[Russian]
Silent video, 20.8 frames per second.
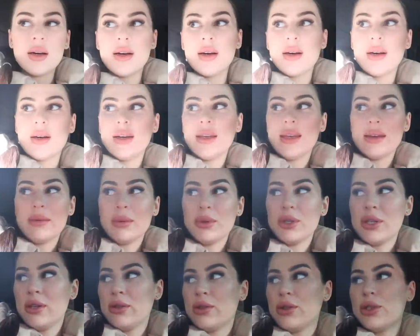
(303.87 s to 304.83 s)
А, я
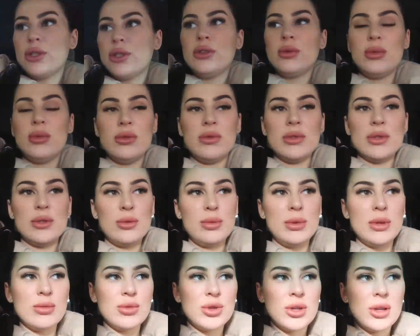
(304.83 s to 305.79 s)
вообще не очень люблю весну,
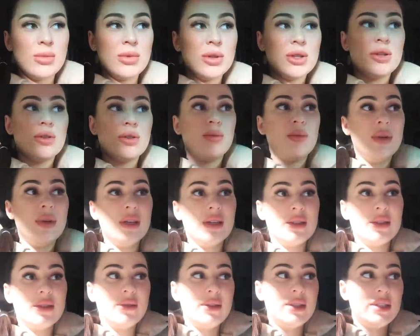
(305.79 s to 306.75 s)
потому что обычно у меня
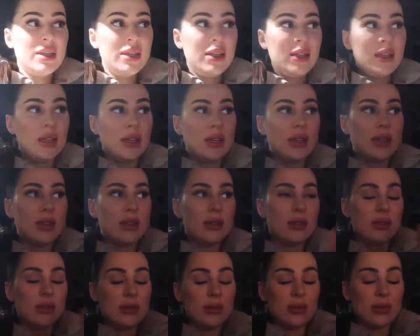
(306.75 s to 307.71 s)
цветение,
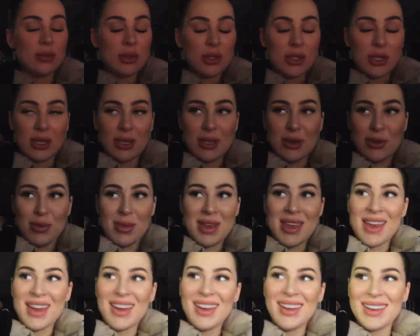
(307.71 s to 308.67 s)
ну, точнее, не у меня,